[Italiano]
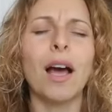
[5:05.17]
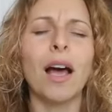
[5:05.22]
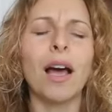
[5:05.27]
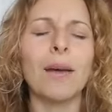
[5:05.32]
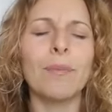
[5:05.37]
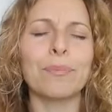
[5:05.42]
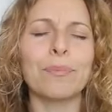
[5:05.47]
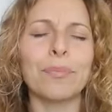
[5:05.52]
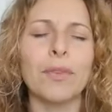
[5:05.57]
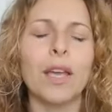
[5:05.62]

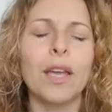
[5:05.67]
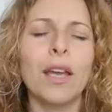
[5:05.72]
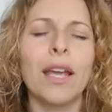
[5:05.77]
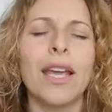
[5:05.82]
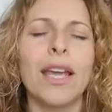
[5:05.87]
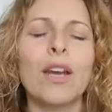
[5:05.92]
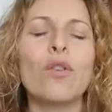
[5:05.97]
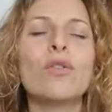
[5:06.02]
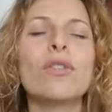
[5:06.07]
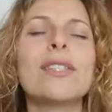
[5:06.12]
ehm,
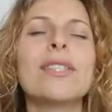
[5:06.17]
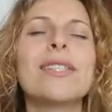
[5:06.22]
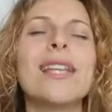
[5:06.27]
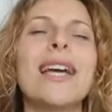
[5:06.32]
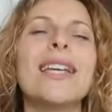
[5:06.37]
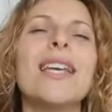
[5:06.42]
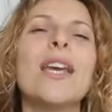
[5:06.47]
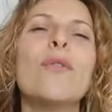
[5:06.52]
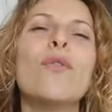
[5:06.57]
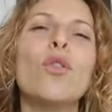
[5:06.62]
che non
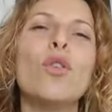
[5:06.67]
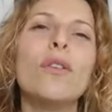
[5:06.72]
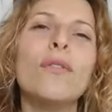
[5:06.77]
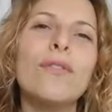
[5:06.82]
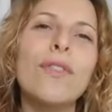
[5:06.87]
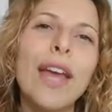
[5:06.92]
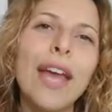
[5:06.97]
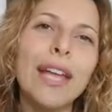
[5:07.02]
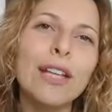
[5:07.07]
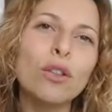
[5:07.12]
stai
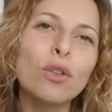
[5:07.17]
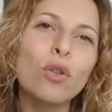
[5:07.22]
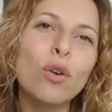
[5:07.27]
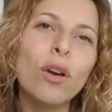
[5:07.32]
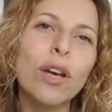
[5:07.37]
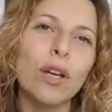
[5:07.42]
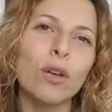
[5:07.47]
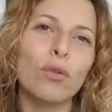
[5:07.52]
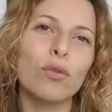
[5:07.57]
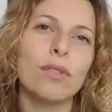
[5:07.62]
evolvendo,
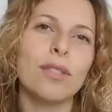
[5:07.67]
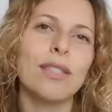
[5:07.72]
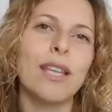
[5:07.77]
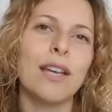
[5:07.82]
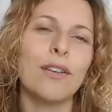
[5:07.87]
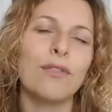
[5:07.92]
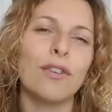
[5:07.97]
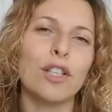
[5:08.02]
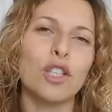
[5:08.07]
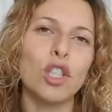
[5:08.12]
che non
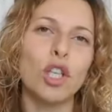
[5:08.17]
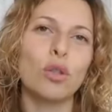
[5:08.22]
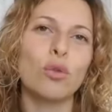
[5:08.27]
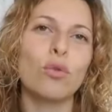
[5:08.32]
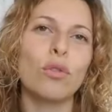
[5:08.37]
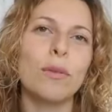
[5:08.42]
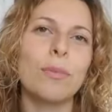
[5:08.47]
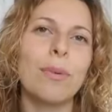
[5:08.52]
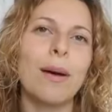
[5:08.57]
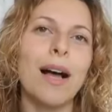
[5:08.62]
stai facendo
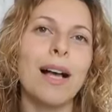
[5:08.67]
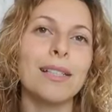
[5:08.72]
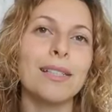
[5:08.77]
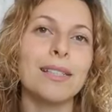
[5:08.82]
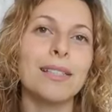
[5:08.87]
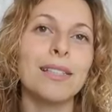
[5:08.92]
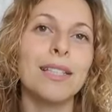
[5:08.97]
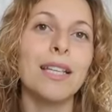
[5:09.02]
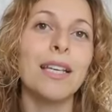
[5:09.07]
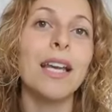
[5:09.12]
i
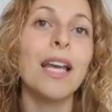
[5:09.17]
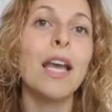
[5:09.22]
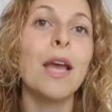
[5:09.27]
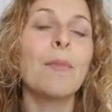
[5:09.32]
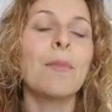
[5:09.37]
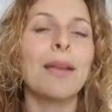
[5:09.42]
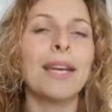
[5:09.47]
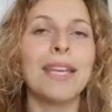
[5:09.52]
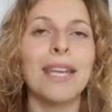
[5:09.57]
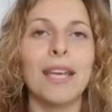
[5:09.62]
passi
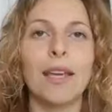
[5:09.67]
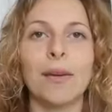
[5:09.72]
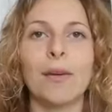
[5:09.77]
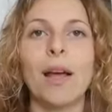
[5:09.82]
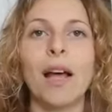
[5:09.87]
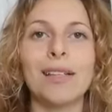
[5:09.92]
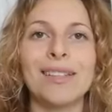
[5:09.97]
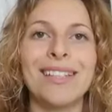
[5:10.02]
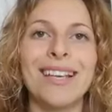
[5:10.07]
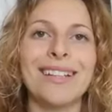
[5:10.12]

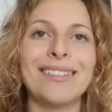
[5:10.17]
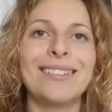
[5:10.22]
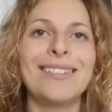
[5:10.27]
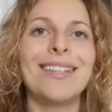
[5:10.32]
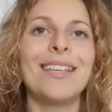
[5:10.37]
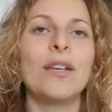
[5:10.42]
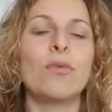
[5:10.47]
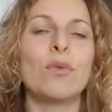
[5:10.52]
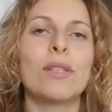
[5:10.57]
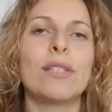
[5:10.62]
perché ti
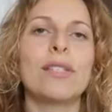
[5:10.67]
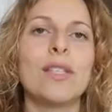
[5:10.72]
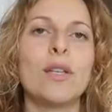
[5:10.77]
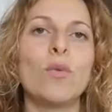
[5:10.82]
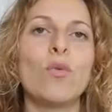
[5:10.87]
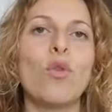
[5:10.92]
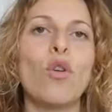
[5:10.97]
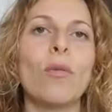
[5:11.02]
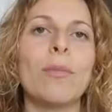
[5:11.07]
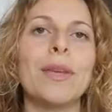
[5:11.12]
attiri questi
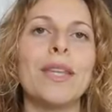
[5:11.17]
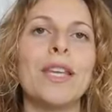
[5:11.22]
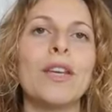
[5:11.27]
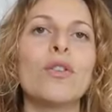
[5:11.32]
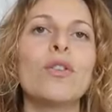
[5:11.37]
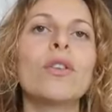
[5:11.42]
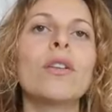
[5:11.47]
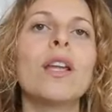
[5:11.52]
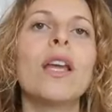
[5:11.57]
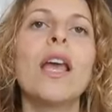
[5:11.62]
uomini.
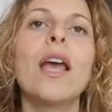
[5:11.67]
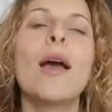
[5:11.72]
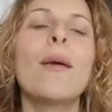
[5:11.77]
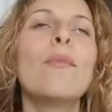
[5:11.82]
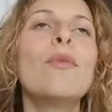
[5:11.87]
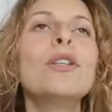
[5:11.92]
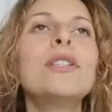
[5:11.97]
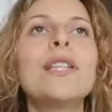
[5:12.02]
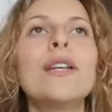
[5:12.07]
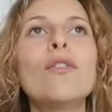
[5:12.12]
Non,
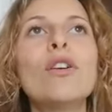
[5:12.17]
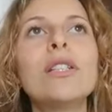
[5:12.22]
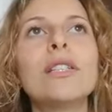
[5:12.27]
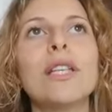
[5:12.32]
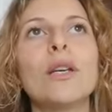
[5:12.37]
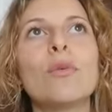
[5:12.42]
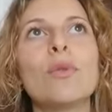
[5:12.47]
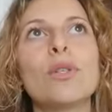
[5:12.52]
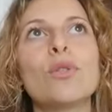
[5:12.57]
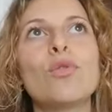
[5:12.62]
molte
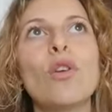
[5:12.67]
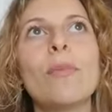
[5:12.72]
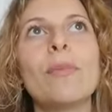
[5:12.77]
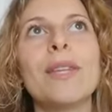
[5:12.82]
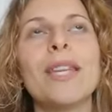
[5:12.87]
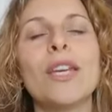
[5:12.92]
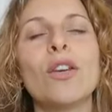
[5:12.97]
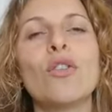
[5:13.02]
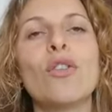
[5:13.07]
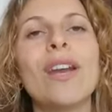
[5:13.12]
volte questi
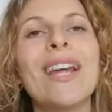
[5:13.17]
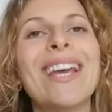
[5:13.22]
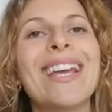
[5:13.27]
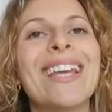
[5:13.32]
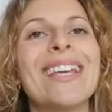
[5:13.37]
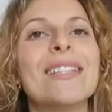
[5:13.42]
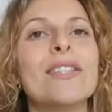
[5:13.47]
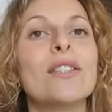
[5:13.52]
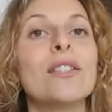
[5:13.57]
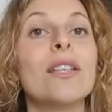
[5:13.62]
uomini non è
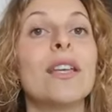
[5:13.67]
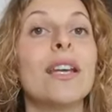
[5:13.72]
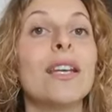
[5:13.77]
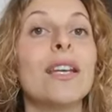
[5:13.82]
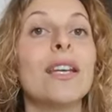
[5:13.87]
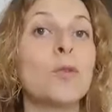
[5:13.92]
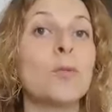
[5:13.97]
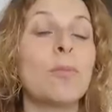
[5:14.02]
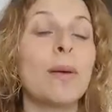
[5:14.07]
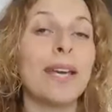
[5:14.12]
che
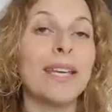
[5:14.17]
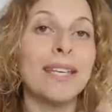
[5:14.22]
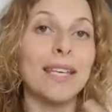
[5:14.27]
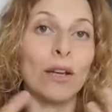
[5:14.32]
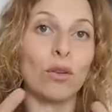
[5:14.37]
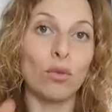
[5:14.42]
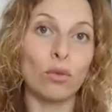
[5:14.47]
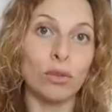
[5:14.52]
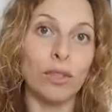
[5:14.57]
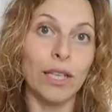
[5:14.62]

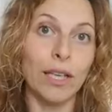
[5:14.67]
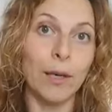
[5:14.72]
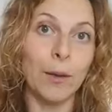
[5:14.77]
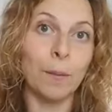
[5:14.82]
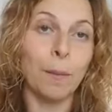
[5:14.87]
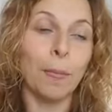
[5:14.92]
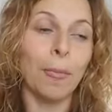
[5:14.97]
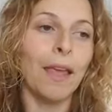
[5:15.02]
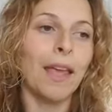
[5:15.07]
rispecchiano te,